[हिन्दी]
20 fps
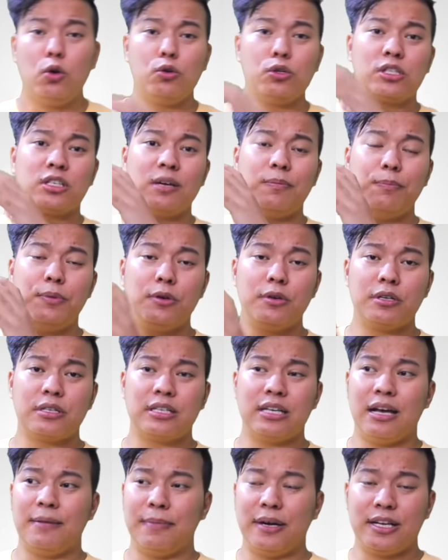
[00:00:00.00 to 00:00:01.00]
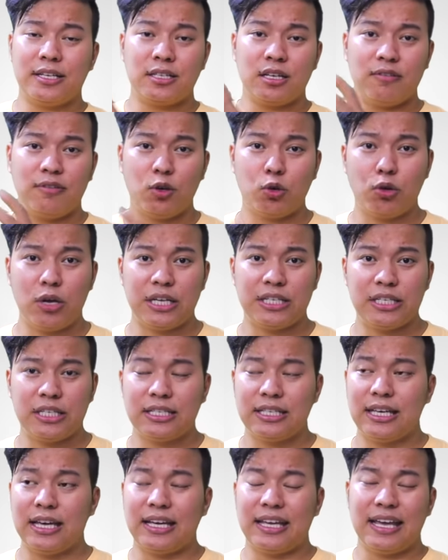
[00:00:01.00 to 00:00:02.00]
उस कंप्यूटर से हमारे सर्वर को
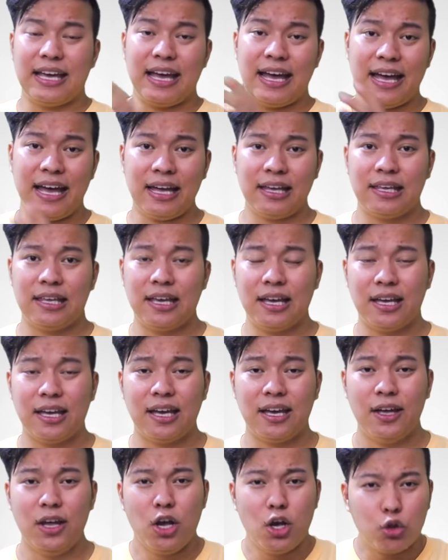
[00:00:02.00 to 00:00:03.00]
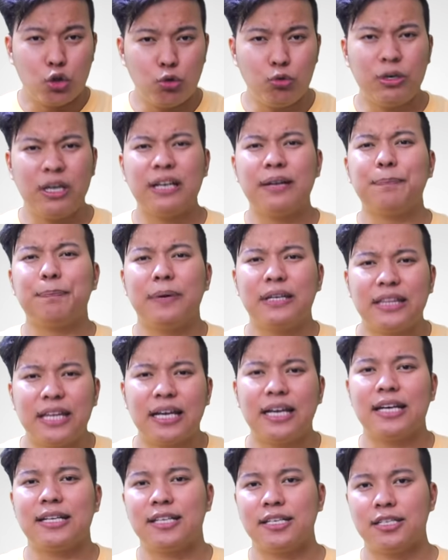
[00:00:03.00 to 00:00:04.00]
एक्सेस किया गया हैक किया गया तो उन्हें
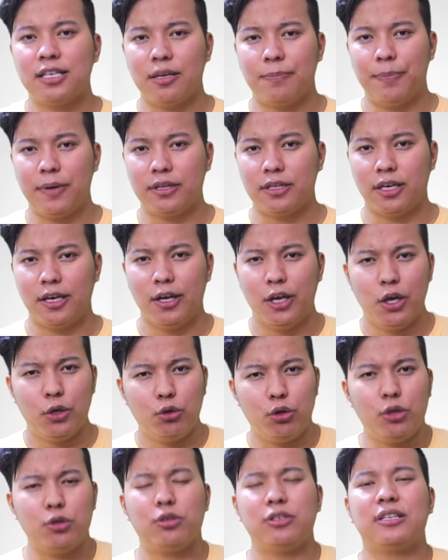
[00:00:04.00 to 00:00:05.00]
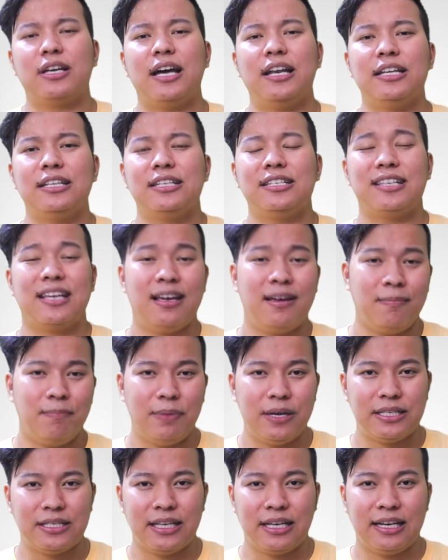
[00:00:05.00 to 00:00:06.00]
पता कैसे चल पाता है तो ये जो सारी चीज़ें हैं
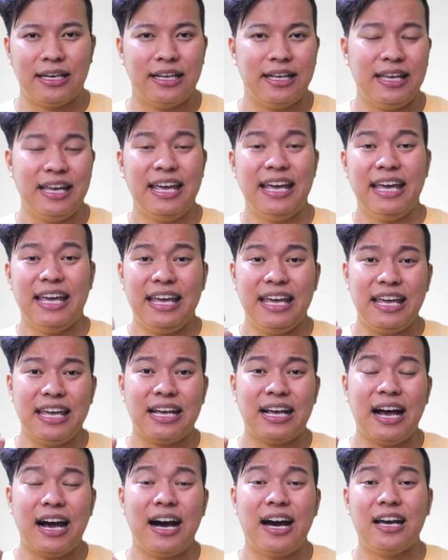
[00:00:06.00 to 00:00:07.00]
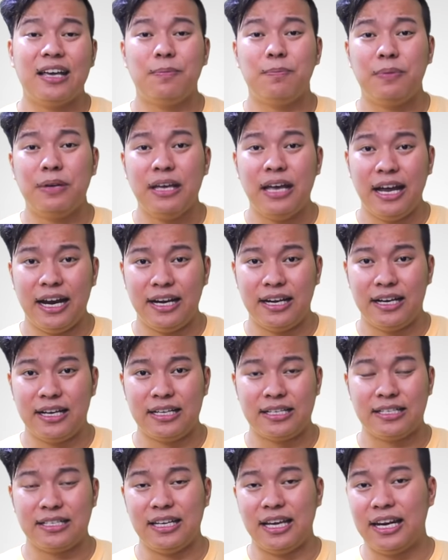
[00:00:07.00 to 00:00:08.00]
बेसिकली एक आई
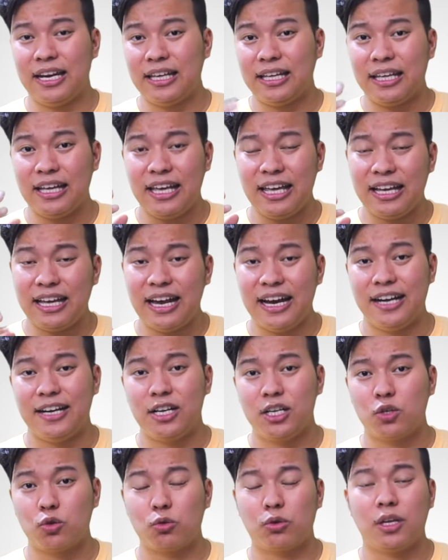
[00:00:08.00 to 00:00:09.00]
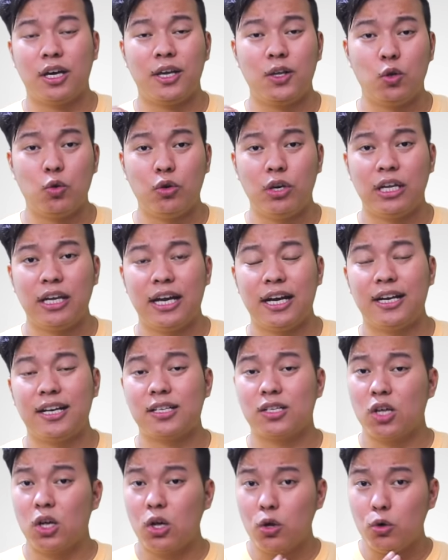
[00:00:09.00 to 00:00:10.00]
एड्रेस यानी कि एक एड्रेस होता है यूनिक
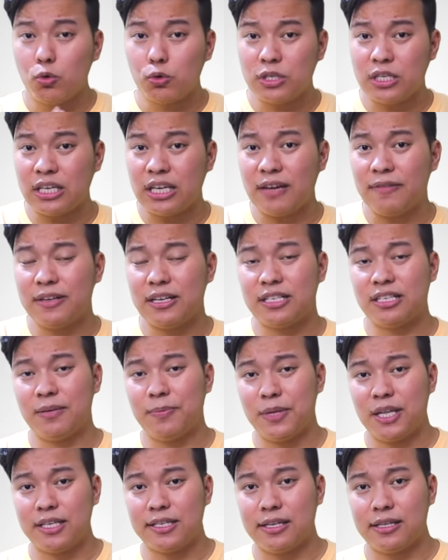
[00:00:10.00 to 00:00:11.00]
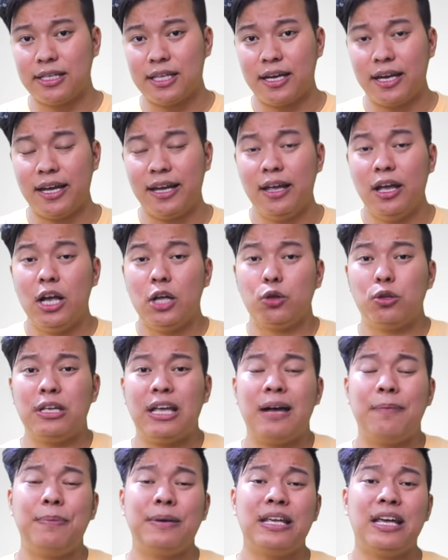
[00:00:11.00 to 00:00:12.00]
एड्रेस उसी की वजह से पता चलता है तो
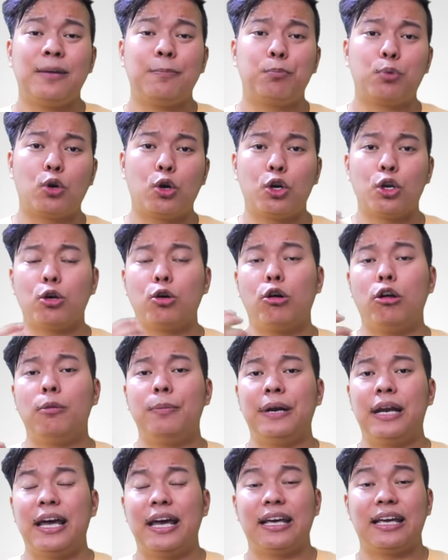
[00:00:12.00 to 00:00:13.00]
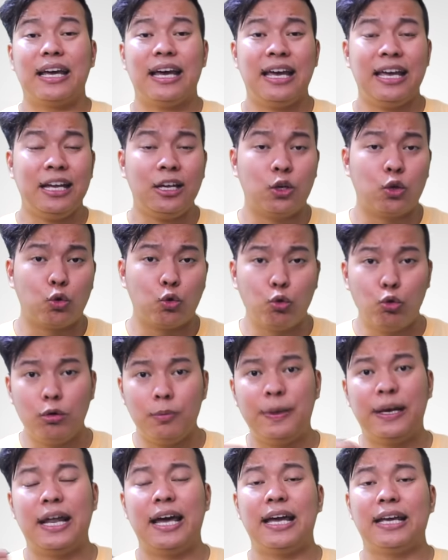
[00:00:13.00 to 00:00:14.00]
यहाँ पर एक प्रोटोकॉल बनाया गया है एक रूल
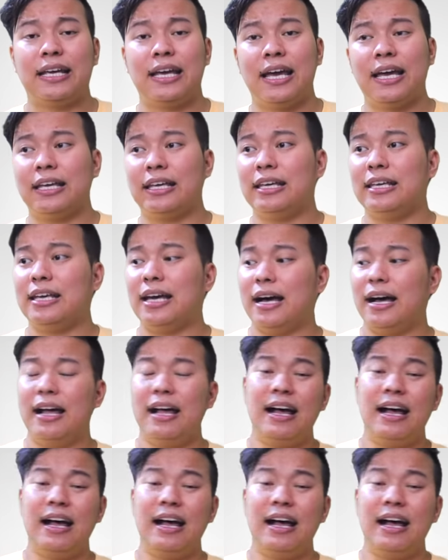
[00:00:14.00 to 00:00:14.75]
बनाया गया है कि या